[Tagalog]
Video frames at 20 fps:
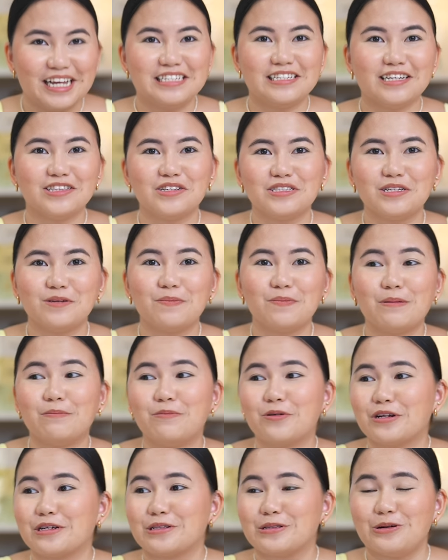Isa to sa
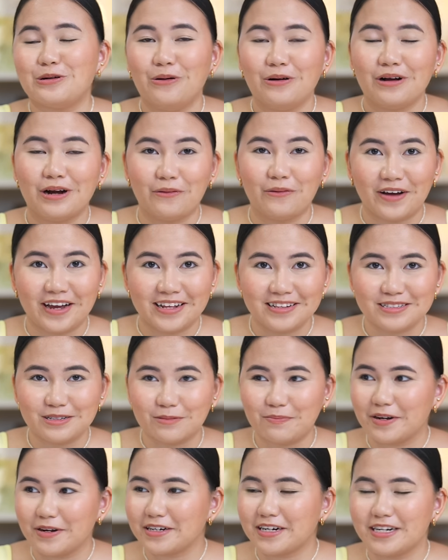paborito kong gawin
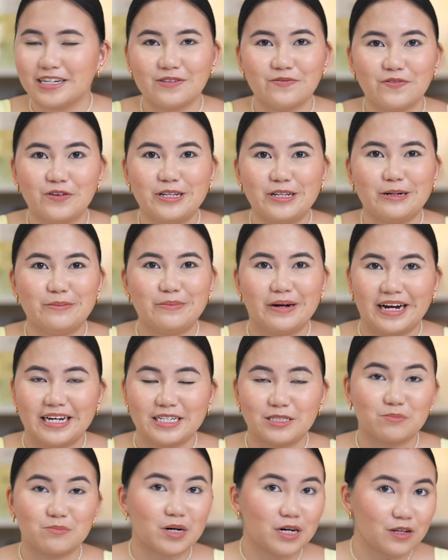sa pagre-review ng mga
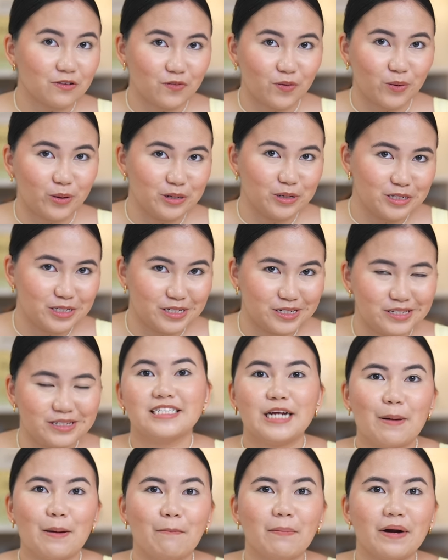smartphones.
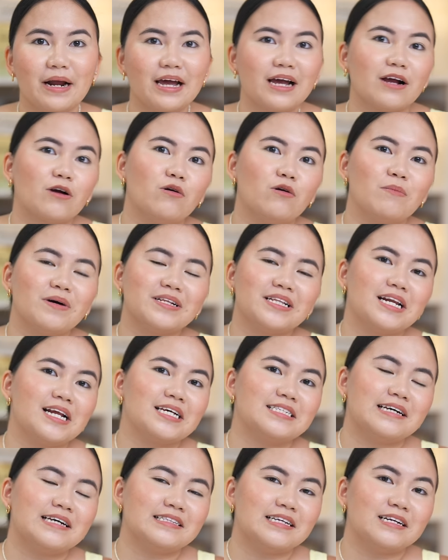Siyempre, kung
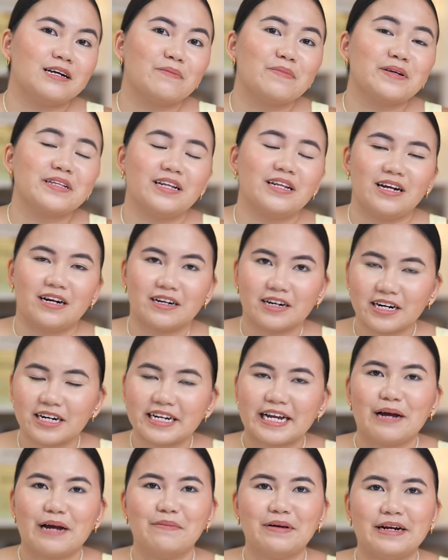madalas natin gamitan ng
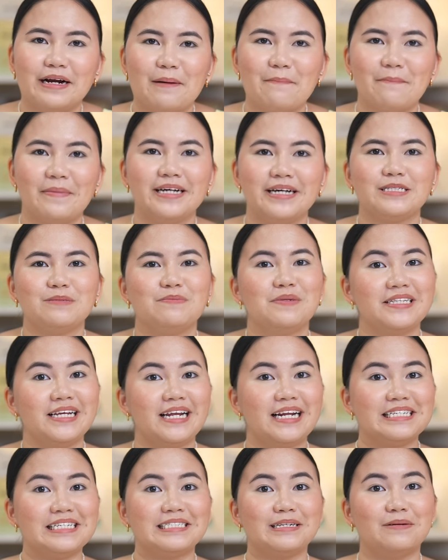rear camera, mas
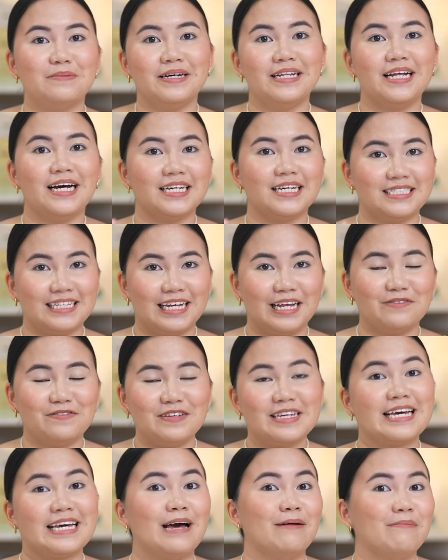madalas naman ang
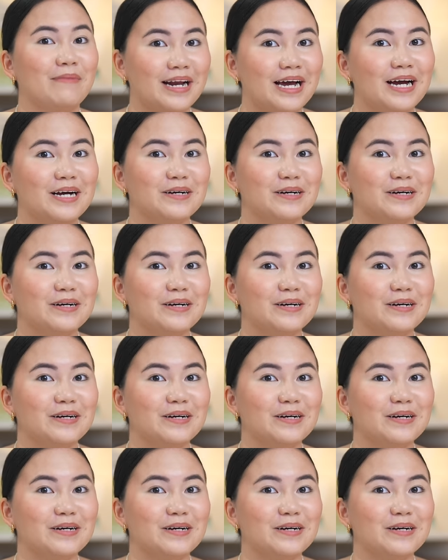selfie camera.